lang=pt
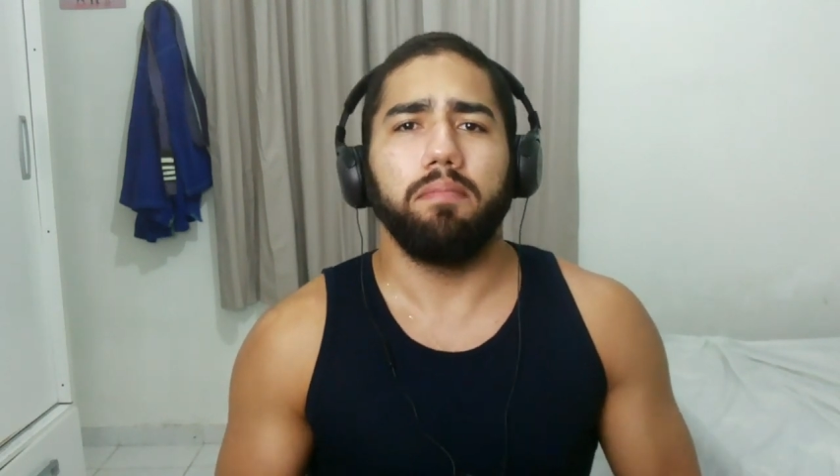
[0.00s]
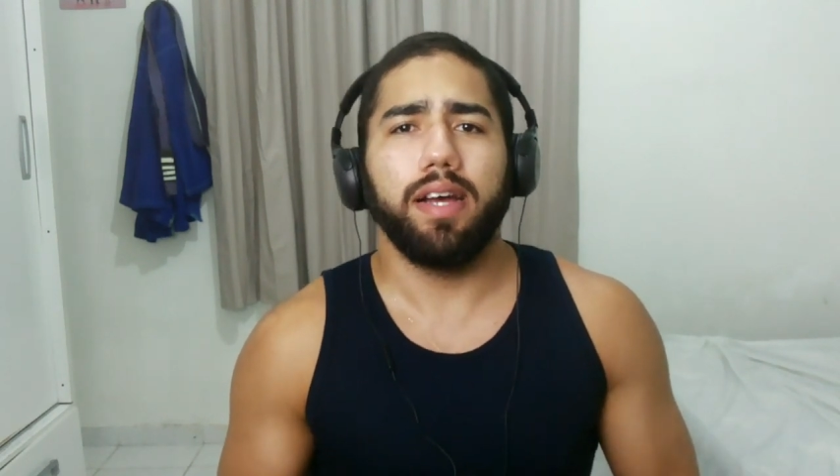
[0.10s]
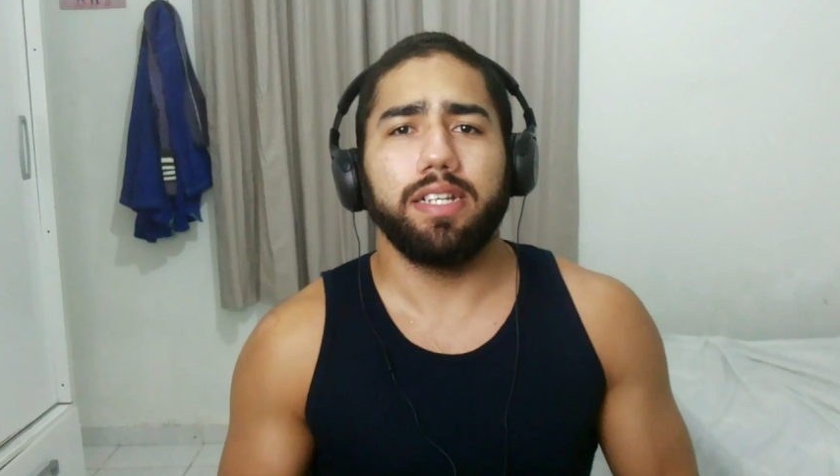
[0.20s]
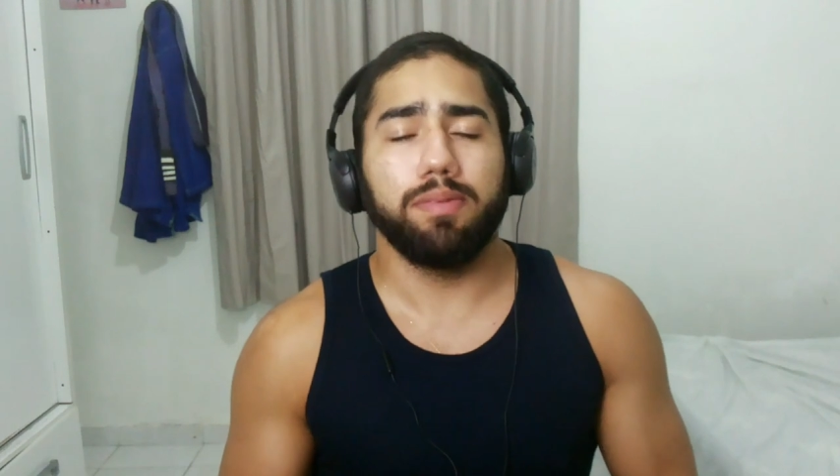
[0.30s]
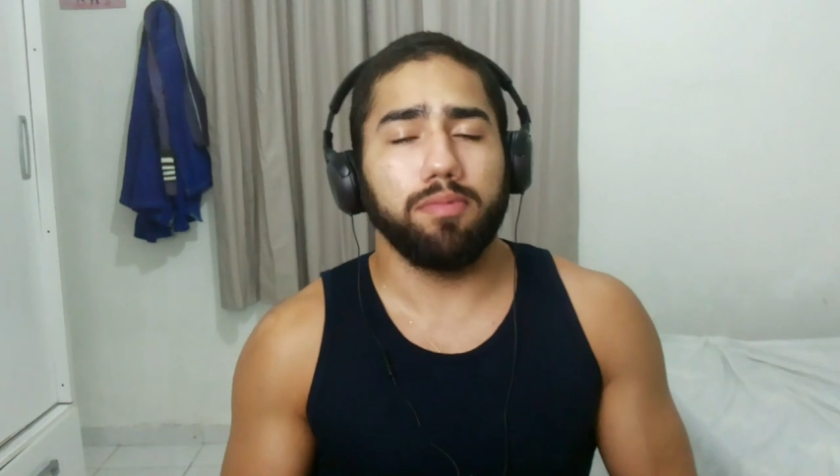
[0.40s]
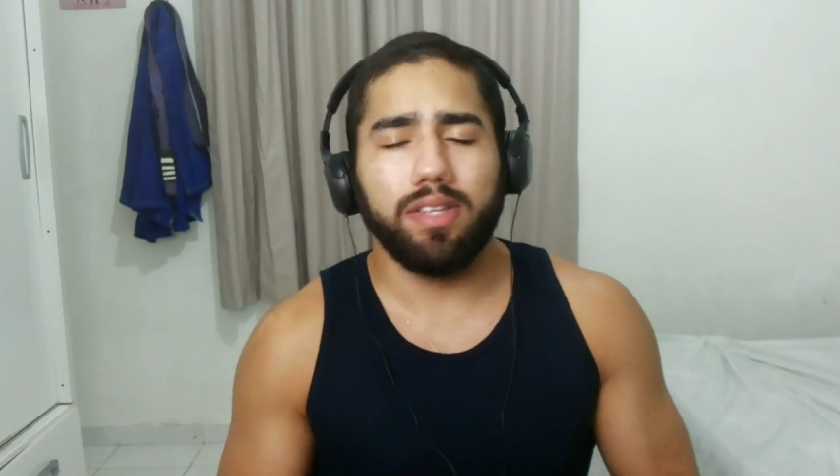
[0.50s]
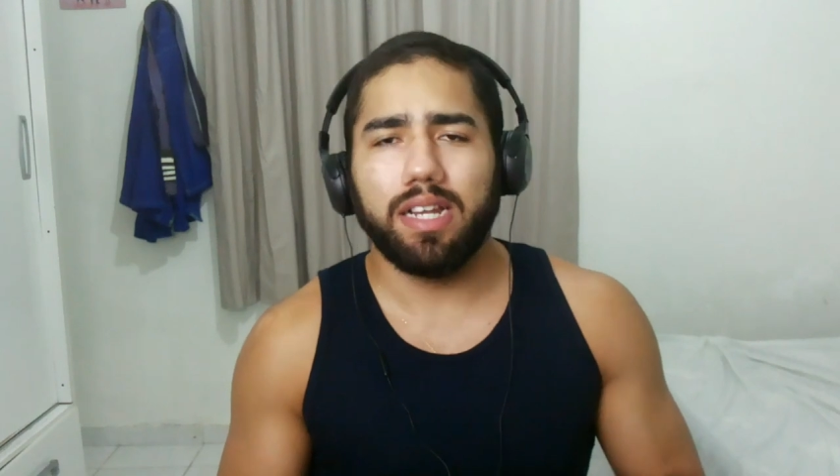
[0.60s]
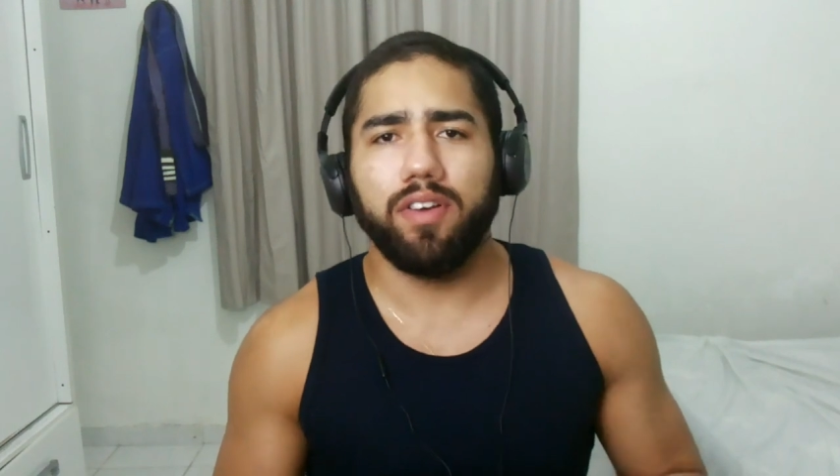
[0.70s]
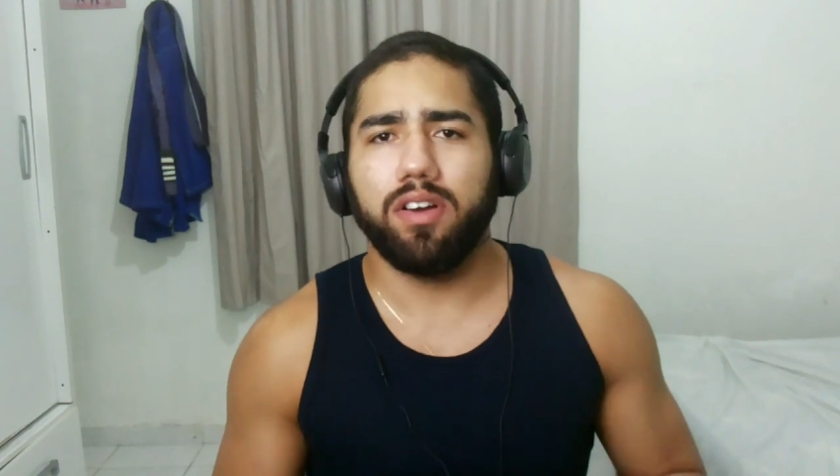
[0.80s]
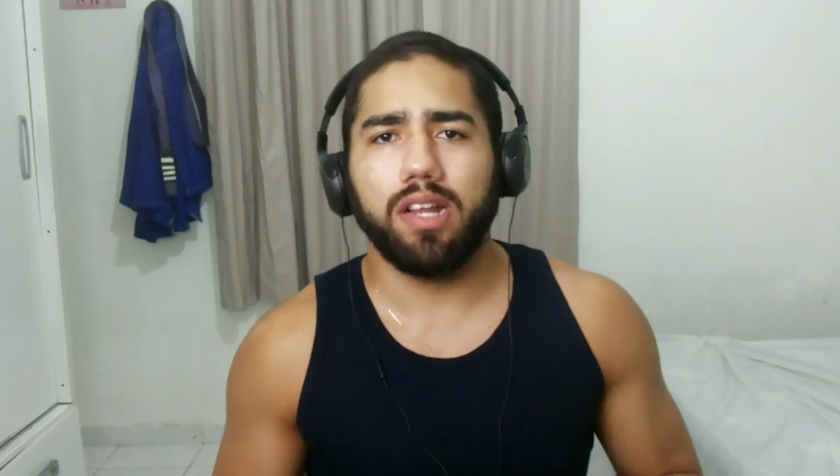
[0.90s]
Mas, tipo, não tem
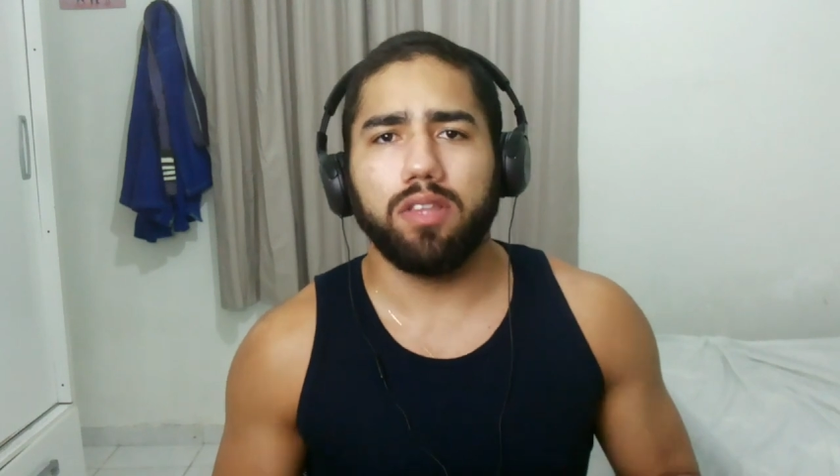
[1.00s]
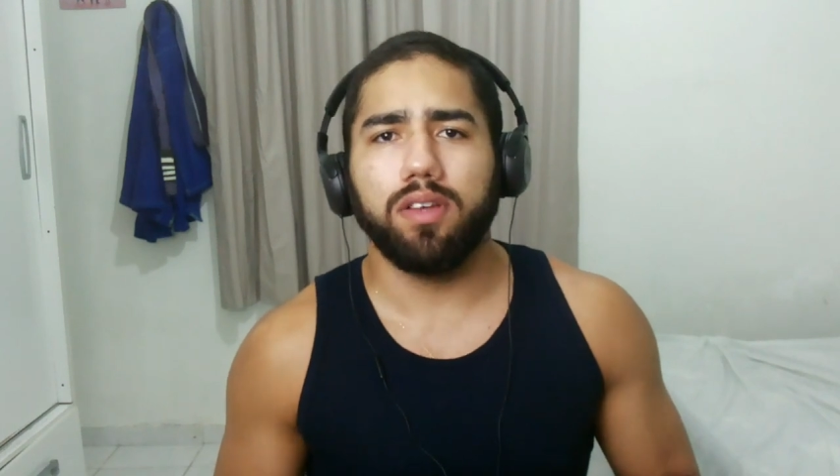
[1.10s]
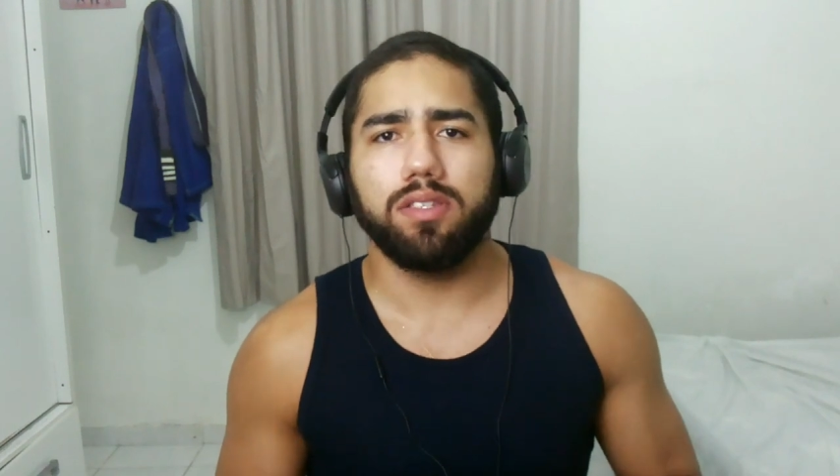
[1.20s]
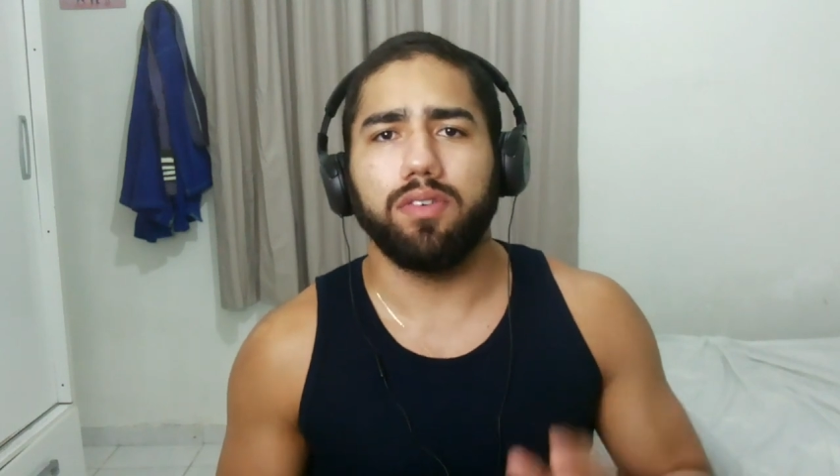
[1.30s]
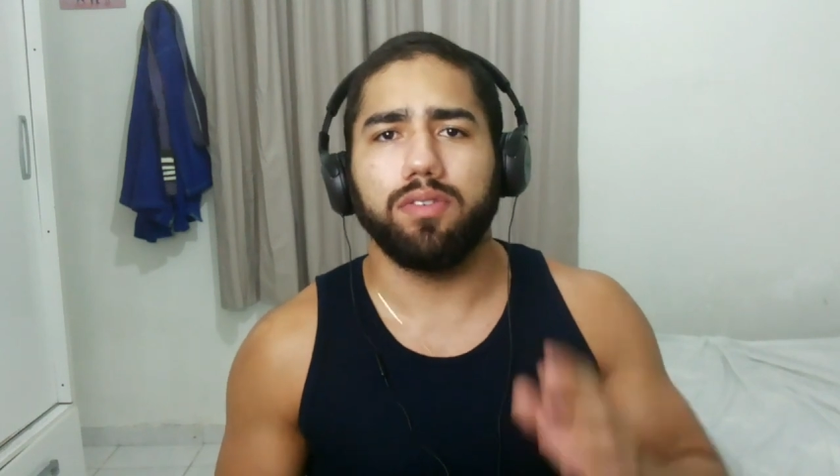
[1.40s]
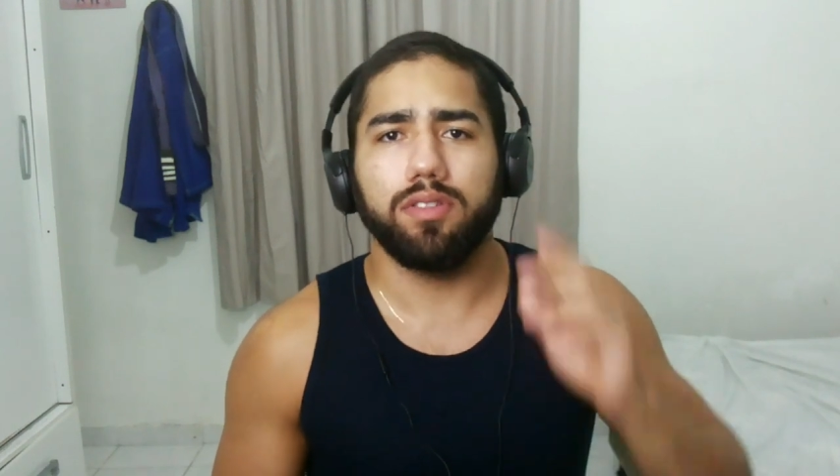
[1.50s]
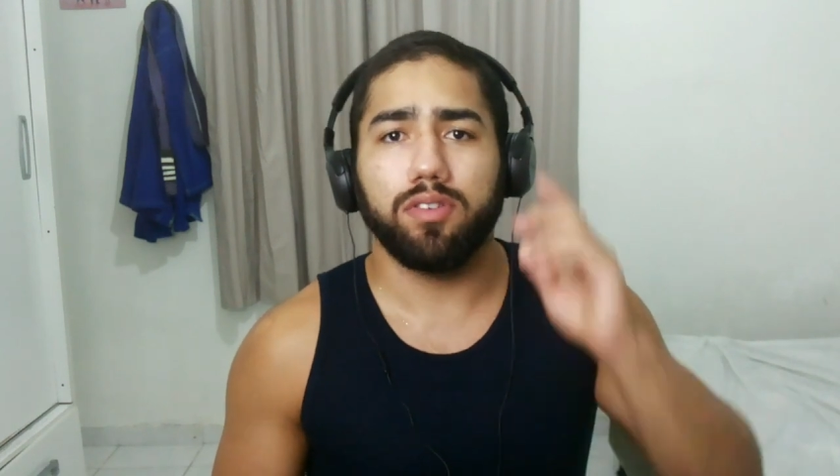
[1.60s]
nada a ver com graduação.